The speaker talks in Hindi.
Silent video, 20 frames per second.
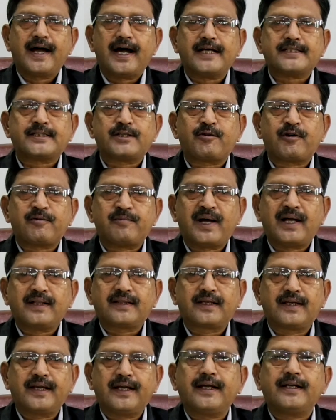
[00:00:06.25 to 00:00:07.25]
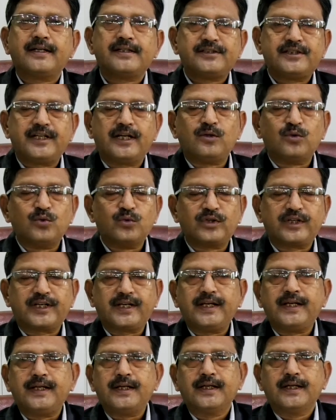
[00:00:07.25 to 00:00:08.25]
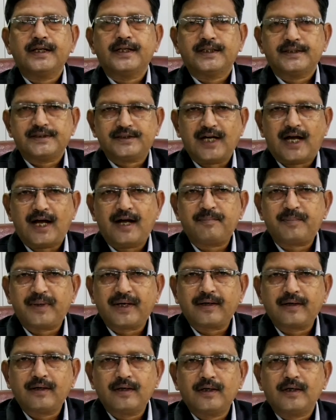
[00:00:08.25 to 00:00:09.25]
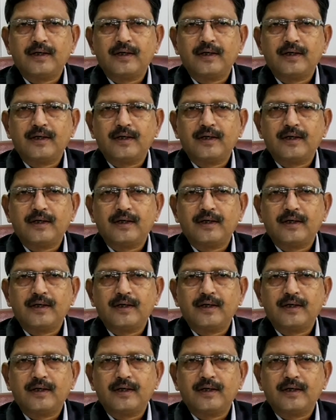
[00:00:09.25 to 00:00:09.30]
आसिफाबाद के जे नूर की जहां पर